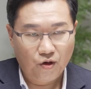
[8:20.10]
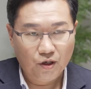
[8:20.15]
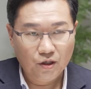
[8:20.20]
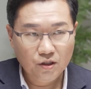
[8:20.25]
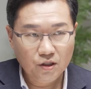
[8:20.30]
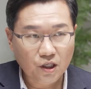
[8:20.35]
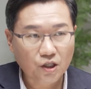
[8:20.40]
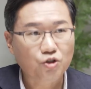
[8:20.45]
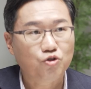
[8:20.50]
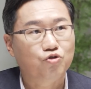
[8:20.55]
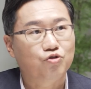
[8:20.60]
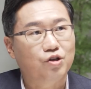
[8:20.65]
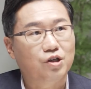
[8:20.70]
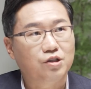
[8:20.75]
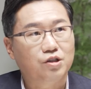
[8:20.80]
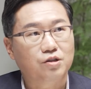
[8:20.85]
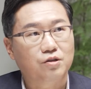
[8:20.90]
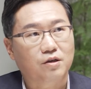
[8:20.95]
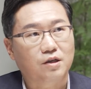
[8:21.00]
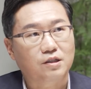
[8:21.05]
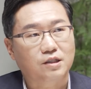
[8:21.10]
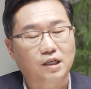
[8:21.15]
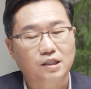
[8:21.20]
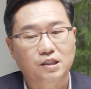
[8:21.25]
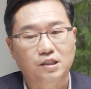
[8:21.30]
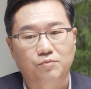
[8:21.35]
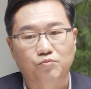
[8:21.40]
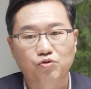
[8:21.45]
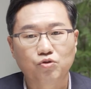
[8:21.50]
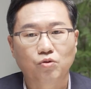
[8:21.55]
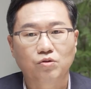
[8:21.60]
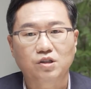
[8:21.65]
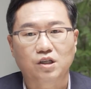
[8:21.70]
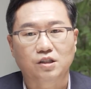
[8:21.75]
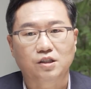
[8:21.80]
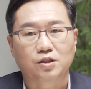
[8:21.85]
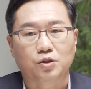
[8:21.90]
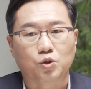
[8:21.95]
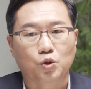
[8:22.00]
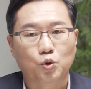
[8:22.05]
굉장히 중요한 신호가 사실은
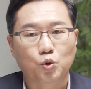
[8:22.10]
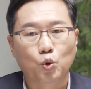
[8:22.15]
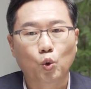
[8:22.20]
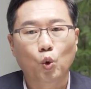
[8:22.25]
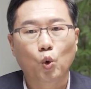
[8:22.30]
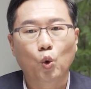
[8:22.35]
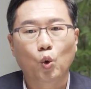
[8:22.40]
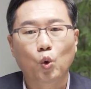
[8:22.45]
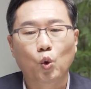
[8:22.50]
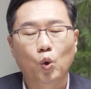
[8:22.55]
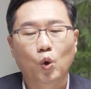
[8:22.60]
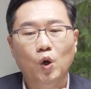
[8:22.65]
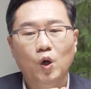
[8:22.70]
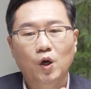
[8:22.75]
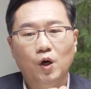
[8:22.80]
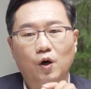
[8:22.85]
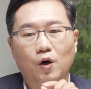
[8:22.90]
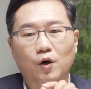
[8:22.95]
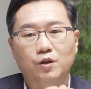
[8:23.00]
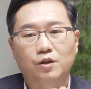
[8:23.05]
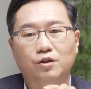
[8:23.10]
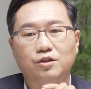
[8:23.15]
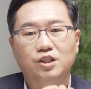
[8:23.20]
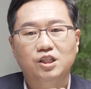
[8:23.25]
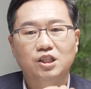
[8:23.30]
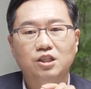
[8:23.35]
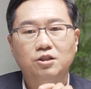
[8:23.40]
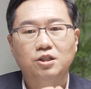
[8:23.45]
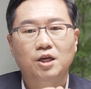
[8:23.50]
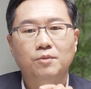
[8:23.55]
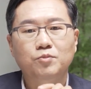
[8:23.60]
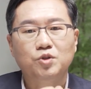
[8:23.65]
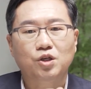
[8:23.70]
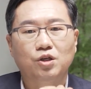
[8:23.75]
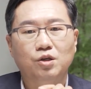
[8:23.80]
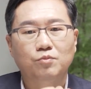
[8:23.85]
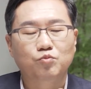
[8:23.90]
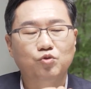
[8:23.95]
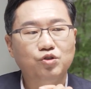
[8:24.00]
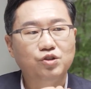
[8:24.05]
부동산은 요 어떤
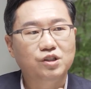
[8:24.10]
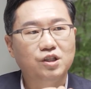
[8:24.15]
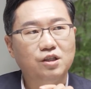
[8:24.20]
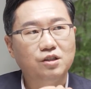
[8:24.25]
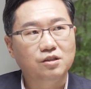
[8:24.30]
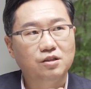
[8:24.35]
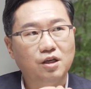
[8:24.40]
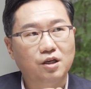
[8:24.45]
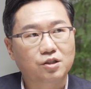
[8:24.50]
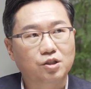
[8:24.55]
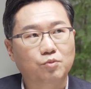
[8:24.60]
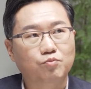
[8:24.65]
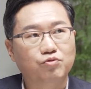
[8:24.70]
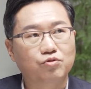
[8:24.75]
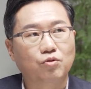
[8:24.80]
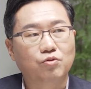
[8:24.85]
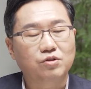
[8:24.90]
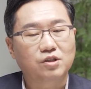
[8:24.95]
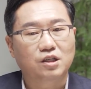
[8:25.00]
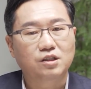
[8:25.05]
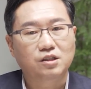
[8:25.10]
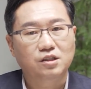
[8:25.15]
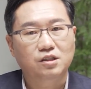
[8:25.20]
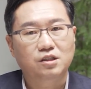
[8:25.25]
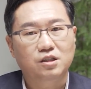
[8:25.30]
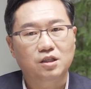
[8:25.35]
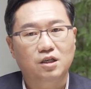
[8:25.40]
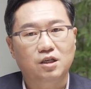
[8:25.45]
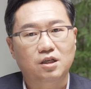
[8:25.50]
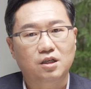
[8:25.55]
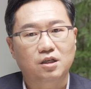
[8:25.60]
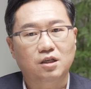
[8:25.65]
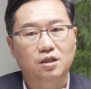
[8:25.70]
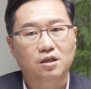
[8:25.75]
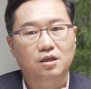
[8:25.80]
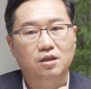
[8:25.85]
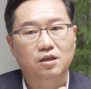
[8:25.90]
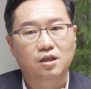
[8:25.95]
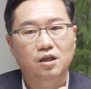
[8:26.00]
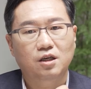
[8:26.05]
시스템적인 문제에 의해서 부동산
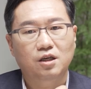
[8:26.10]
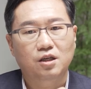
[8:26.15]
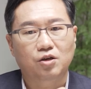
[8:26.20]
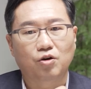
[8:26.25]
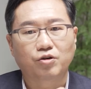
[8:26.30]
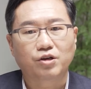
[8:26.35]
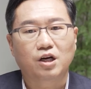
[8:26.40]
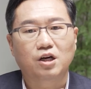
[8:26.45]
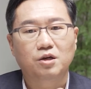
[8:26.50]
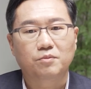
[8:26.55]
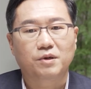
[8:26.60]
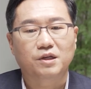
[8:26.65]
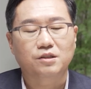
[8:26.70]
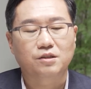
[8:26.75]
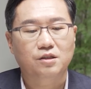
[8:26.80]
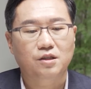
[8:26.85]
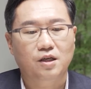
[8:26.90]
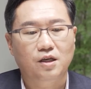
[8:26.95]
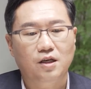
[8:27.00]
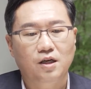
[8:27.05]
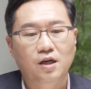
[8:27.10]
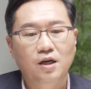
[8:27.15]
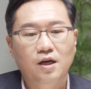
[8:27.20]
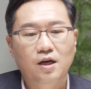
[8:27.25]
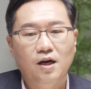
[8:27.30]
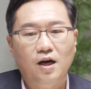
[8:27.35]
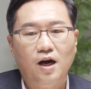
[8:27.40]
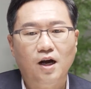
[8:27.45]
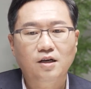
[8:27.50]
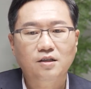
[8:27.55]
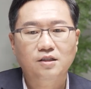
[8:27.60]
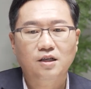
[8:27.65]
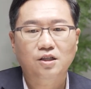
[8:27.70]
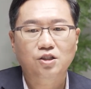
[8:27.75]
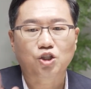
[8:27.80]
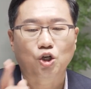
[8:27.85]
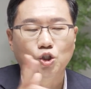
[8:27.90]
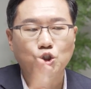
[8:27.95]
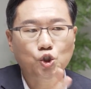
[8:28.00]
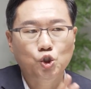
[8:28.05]
시장이 영향을 받을 때
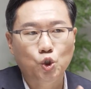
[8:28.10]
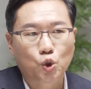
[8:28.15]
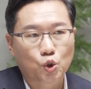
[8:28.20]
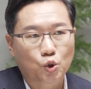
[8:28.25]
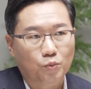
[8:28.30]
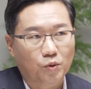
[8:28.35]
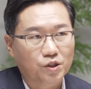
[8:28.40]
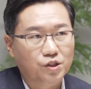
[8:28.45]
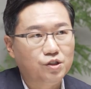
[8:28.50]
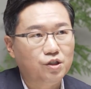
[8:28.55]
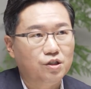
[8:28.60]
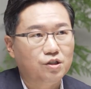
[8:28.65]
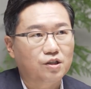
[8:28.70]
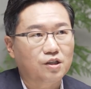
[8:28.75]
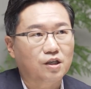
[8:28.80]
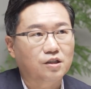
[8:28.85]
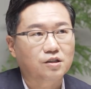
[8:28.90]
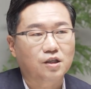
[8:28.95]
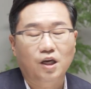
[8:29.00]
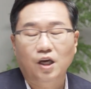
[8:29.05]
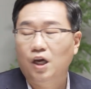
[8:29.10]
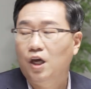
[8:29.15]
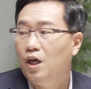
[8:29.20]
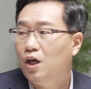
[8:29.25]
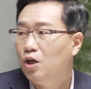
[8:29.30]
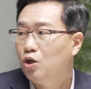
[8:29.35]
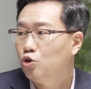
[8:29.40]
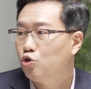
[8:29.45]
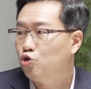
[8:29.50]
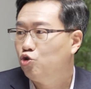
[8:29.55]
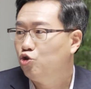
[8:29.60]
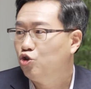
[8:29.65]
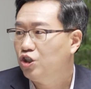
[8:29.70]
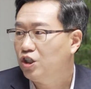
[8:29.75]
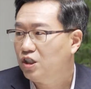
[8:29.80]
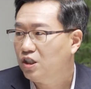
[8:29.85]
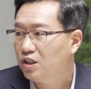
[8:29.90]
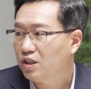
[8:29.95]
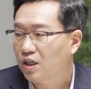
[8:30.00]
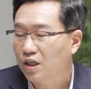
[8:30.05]
항상 전조로 먼저 일어나는 게 네.
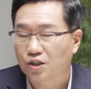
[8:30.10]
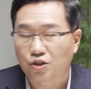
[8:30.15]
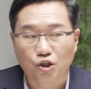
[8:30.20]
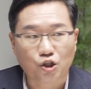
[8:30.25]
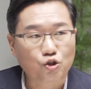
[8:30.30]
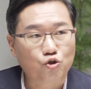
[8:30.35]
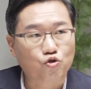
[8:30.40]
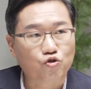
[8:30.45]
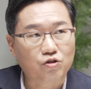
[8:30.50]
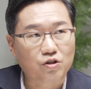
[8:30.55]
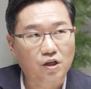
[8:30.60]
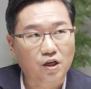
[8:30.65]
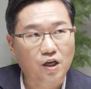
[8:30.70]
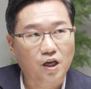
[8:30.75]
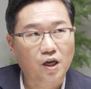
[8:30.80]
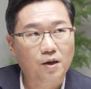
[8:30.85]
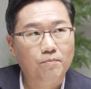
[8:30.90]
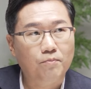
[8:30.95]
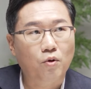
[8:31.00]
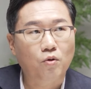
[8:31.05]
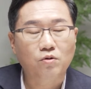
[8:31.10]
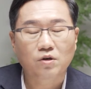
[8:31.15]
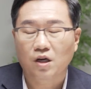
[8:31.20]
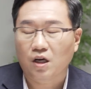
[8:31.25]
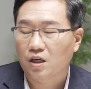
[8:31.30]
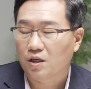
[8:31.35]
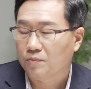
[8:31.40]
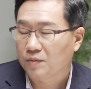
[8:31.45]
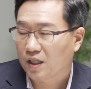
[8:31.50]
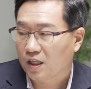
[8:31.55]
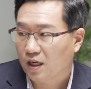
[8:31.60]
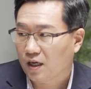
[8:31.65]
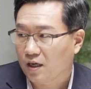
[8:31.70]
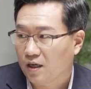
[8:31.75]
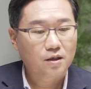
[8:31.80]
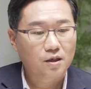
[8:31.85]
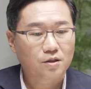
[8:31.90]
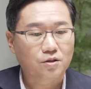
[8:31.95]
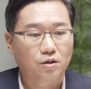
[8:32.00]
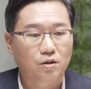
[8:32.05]
주식 시장에서의 주가의 폭락입니다
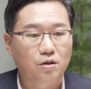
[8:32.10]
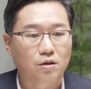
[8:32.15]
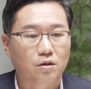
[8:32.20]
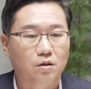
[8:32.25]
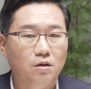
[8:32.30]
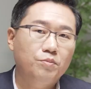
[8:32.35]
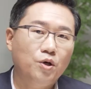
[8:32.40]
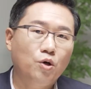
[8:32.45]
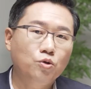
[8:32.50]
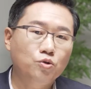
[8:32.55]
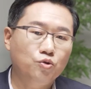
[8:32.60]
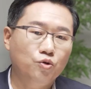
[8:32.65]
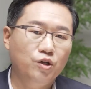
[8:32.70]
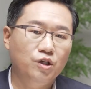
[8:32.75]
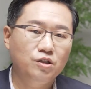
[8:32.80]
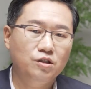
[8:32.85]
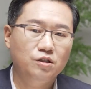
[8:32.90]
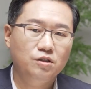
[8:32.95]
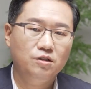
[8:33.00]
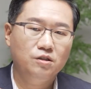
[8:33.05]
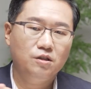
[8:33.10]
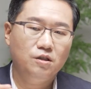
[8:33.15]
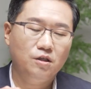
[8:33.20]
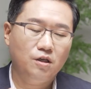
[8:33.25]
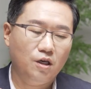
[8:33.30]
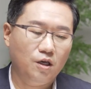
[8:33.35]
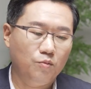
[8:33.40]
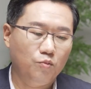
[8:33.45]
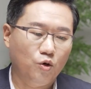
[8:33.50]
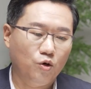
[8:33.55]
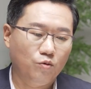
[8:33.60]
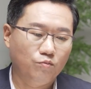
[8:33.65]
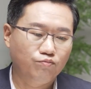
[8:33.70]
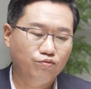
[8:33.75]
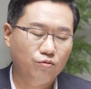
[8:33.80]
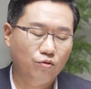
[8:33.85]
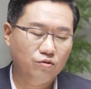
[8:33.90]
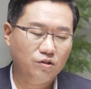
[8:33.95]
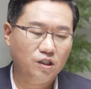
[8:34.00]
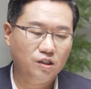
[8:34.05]
그래서 평소에는 이렇게 뭐
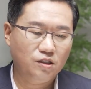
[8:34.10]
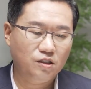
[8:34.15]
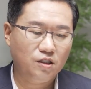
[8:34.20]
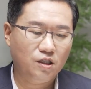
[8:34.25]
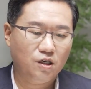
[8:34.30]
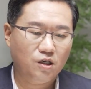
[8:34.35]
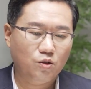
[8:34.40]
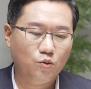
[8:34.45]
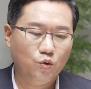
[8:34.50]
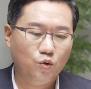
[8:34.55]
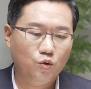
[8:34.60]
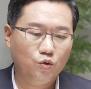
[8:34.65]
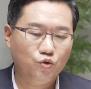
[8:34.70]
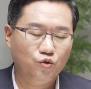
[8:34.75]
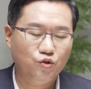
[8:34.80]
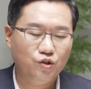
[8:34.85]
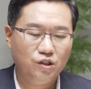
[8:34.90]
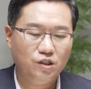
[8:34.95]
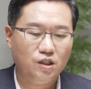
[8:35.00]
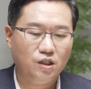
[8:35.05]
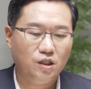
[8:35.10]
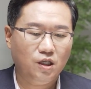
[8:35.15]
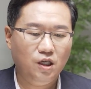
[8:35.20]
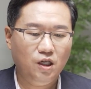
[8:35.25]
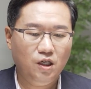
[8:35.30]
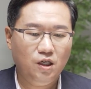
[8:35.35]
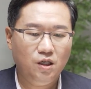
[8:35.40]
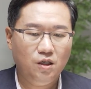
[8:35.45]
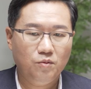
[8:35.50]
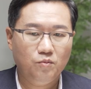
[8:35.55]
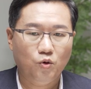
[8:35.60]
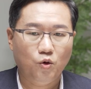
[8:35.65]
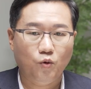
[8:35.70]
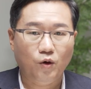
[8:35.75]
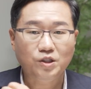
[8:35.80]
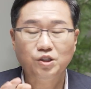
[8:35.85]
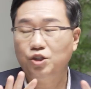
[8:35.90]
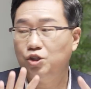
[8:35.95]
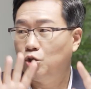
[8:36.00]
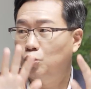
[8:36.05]
부동산 시장하고 주식 시장이 뭐
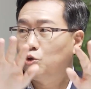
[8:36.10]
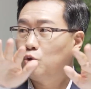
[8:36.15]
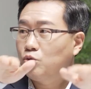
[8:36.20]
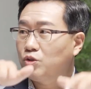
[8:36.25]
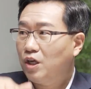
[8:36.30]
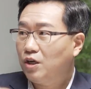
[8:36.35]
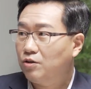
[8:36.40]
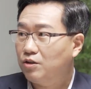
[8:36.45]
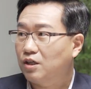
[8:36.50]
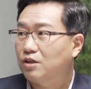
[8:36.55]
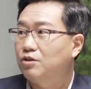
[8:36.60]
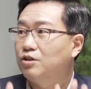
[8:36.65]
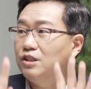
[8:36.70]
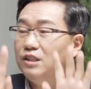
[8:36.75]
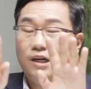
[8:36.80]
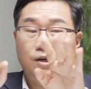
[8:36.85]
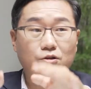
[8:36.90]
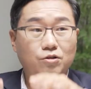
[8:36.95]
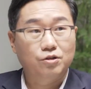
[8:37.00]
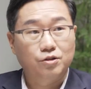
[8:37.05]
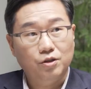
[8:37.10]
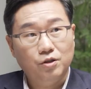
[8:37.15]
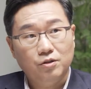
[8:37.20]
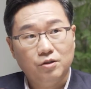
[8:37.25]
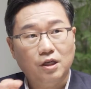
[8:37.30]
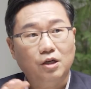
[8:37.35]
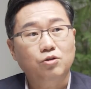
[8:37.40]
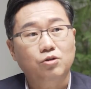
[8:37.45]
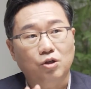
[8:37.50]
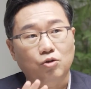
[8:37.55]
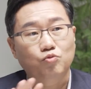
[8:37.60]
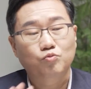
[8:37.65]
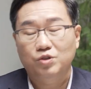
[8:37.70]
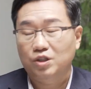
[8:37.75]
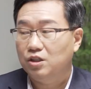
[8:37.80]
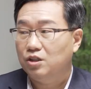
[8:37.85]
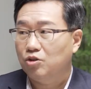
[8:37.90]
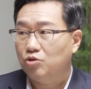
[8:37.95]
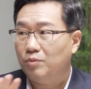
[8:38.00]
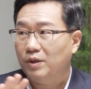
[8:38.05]
완전히 연동돼 있거나 그러진 않거든요 네. 따로따로
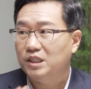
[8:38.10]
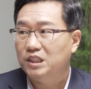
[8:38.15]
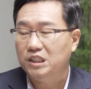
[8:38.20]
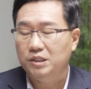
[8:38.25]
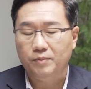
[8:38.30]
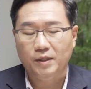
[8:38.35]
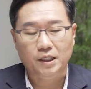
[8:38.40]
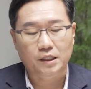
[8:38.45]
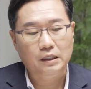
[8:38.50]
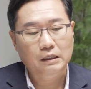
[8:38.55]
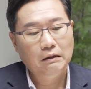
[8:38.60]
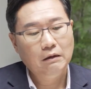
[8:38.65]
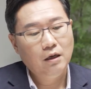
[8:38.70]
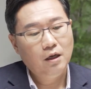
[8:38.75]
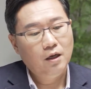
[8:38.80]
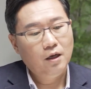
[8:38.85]
움직일 때도 많지만 네.